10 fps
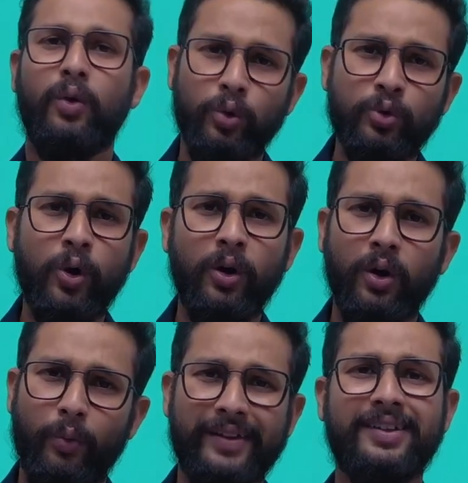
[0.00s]
उनको
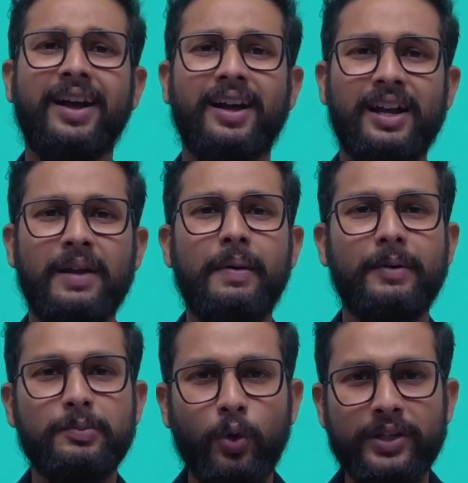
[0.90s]
वैसा करने पे
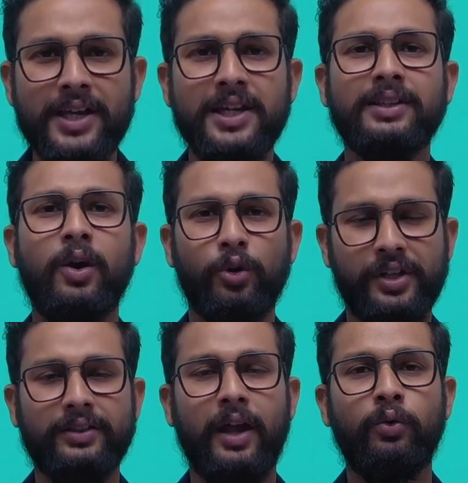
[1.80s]
मजबूर किया जाता है हो
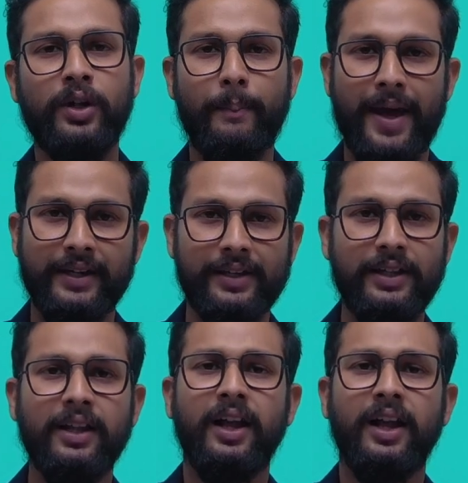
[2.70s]
सकता है उनका पेरेंटल